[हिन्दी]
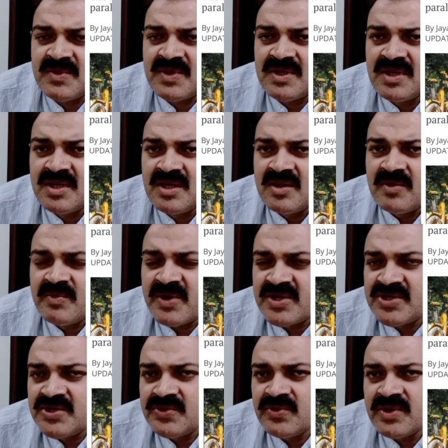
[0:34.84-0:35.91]
हम
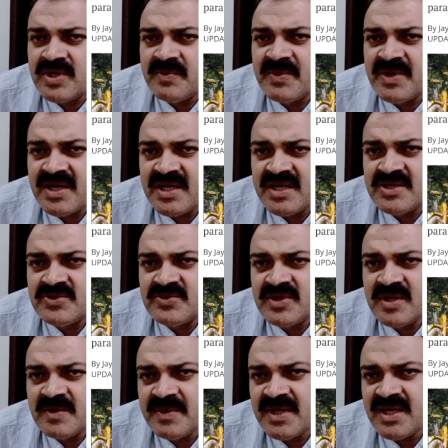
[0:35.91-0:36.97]
पक्षियों के मरने की जो
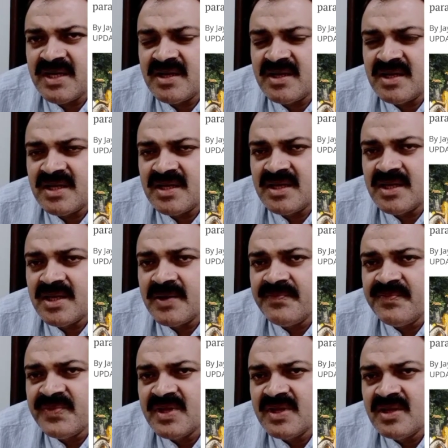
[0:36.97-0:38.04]
खबरें आ रही हैं
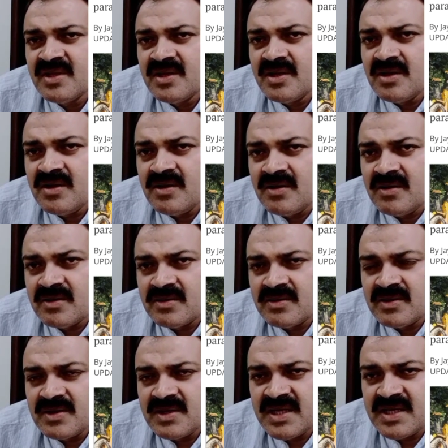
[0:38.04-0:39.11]

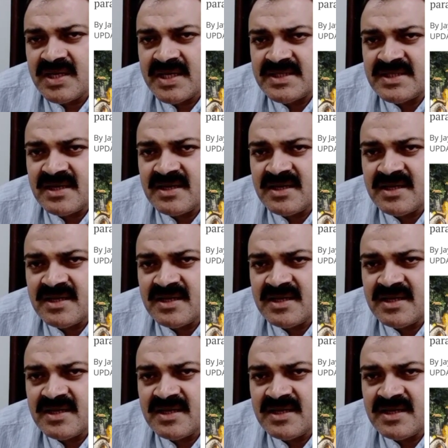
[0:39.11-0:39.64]
और एक ऐसा